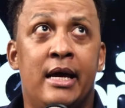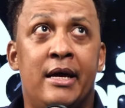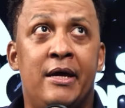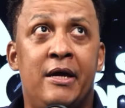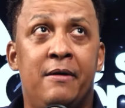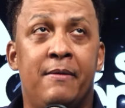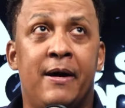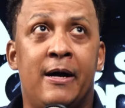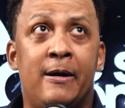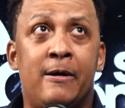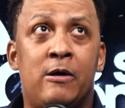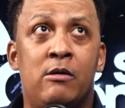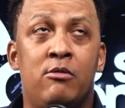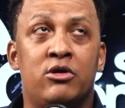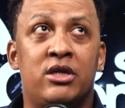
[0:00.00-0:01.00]
iba
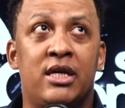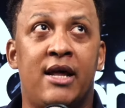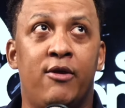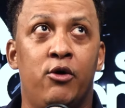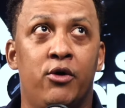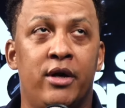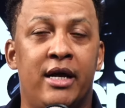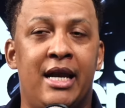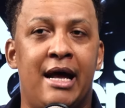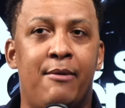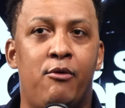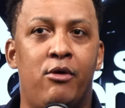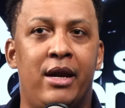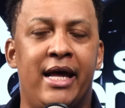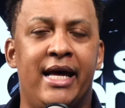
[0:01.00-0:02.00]
como senador en la
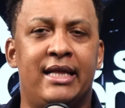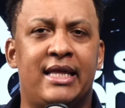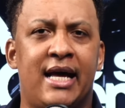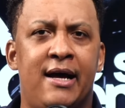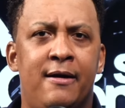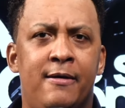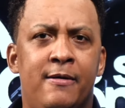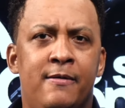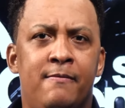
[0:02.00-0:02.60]
boleta